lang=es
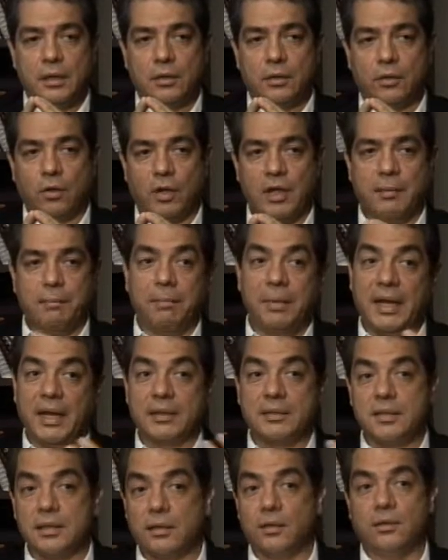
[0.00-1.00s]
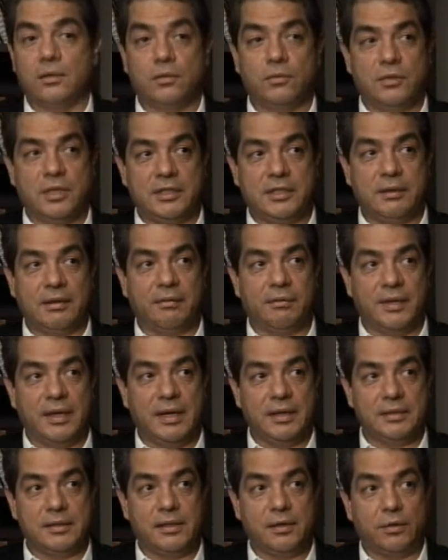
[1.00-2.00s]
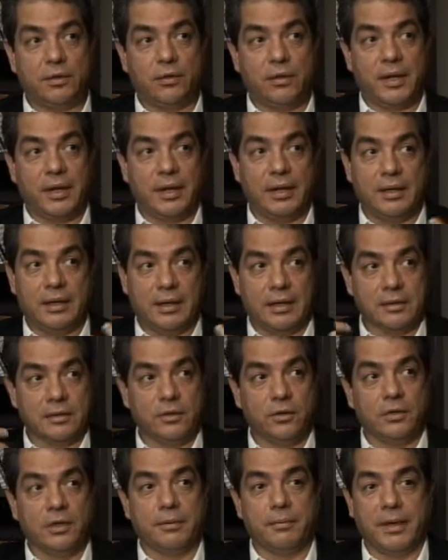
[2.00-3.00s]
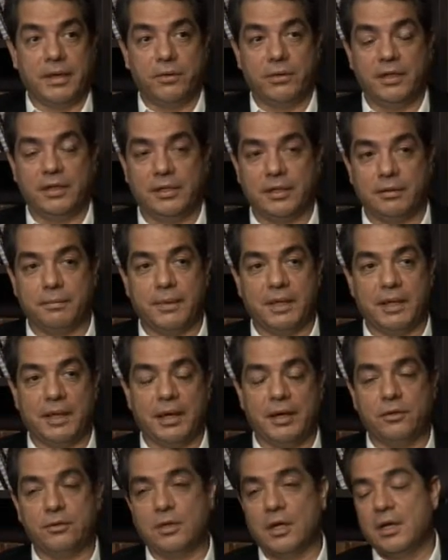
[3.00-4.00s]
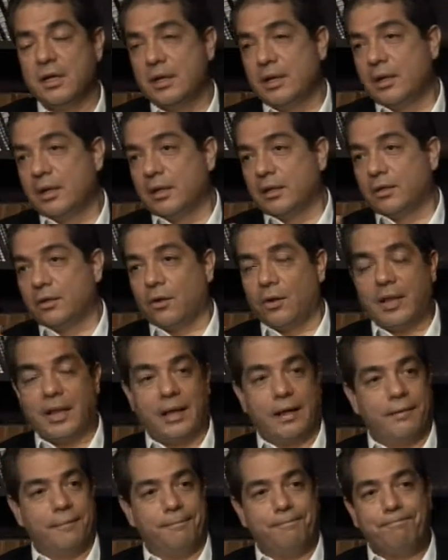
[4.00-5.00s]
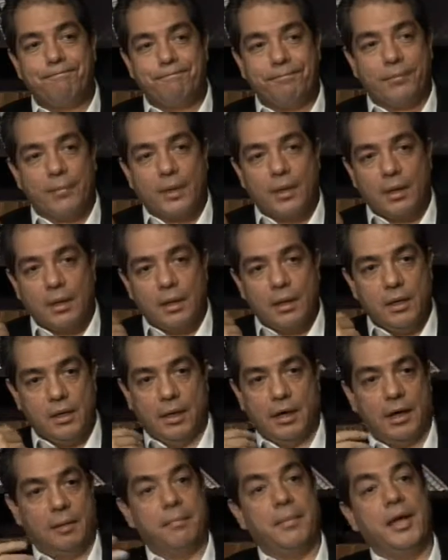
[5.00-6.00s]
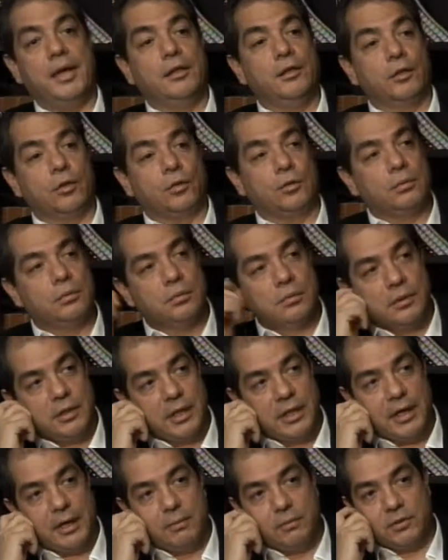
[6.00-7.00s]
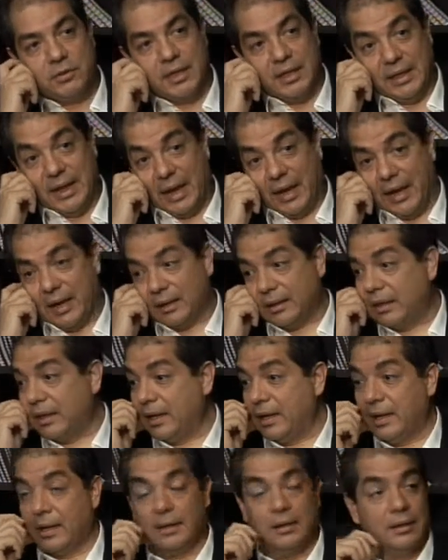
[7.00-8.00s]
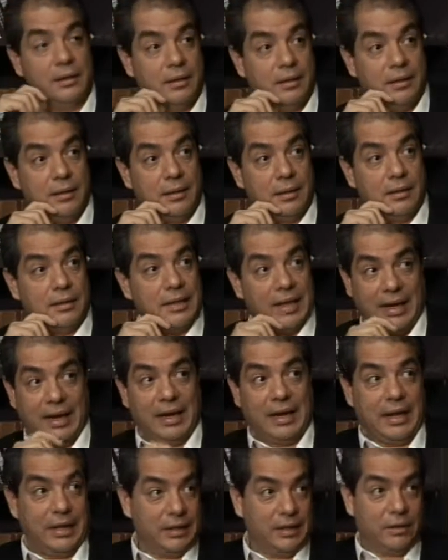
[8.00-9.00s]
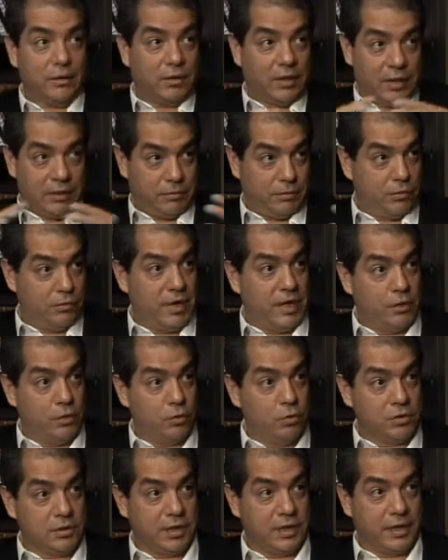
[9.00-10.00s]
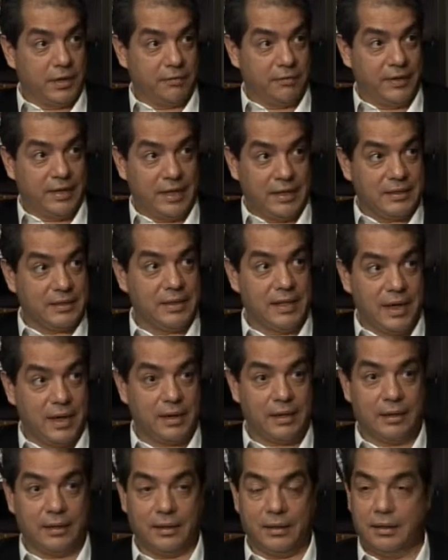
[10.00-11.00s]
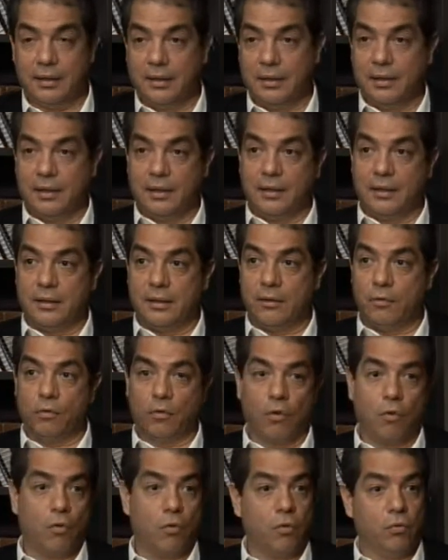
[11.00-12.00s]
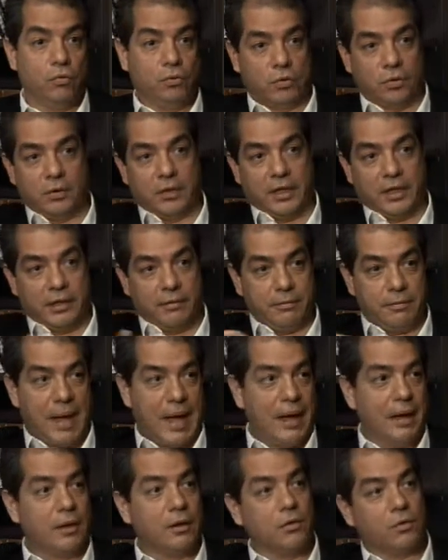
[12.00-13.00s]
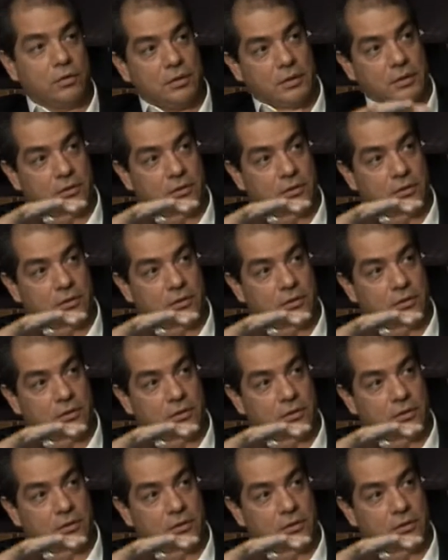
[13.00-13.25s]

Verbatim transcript: Toda ampliación de un sistema financiero, toda generación de mayor intermediarios, todo incremento, digamos, en la cartera de crédito, de una industria financiera, de, un conjunto de bancos,